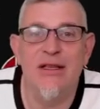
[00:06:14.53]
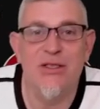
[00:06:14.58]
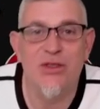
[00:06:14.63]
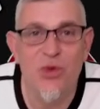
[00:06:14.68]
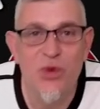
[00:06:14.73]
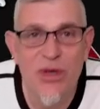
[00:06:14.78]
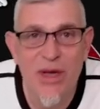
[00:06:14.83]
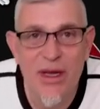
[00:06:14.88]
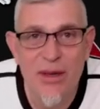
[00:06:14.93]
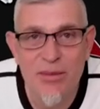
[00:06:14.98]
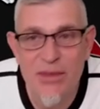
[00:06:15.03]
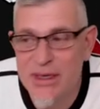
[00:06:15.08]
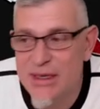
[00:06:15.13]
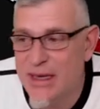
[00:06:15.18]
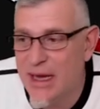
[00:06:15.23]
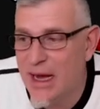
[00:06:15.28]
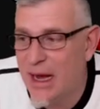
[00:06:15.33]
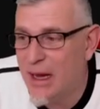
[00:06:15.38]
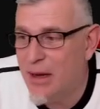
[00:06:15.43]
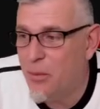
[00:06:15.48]

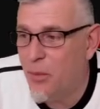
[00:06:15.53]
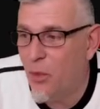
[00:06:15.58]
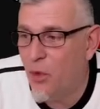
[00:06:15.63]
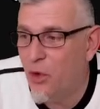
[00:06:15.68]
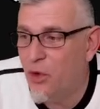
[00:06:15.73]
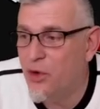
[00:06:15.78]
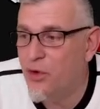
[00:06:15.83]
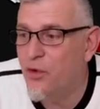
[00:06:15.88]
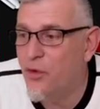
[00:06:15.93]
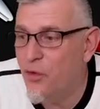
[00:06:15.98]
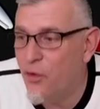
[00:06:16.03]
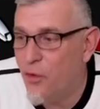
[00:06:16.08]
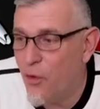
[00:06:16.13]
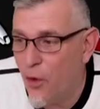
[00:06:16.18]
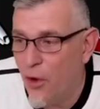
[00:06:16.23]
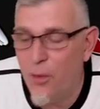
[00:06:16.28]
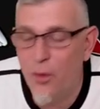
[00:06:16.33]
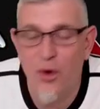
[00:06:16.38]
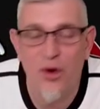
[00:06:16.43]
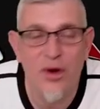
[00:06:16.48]
zunehmenden Halbmond und
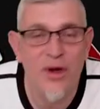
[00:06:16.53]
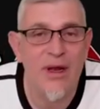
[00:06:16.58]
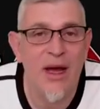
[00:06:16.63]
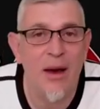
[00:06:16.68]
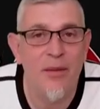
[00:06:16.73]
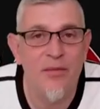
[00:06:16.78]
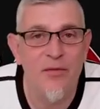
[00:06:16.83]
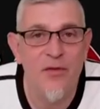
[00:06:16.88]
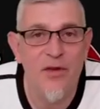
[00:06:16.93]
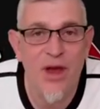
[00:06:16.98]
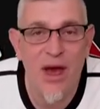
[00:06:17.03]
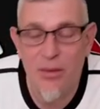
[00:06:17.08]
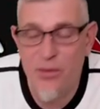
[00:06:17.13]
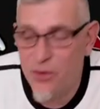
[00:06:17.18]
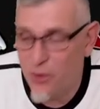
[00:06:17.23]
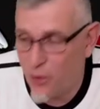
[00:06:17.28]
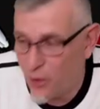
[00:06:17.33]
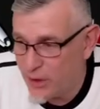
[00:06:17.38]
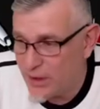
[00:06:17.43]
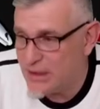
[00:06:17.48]
Vollmond haben wir
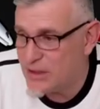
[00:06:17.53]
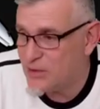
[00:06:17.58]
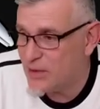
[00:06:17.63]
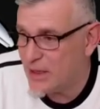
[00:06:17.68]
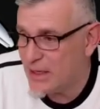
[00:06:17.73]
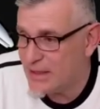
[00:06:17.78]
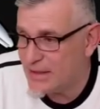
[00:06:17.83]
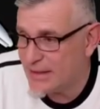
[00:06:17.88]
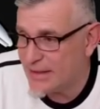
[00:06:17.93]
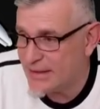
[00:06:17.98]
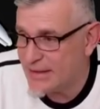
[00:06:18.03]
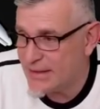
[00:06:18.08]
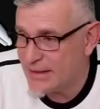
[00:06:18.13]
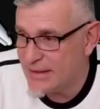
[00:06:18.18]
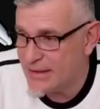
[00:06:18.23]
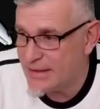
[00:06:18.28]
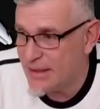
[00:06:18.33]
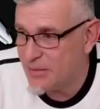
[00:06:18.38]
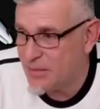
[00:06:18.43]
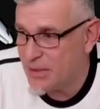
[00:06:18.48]
am 29.
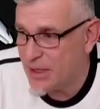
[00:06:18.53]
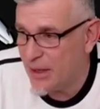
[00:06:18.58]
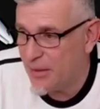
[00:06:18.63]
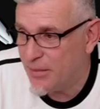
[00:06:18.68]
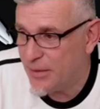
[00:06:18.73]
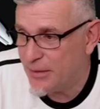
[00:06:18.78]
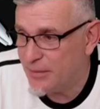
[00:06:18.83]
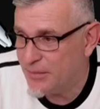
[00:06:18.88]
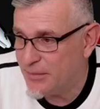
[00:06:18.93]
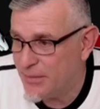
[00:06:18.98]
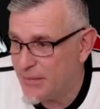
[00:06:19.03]
September.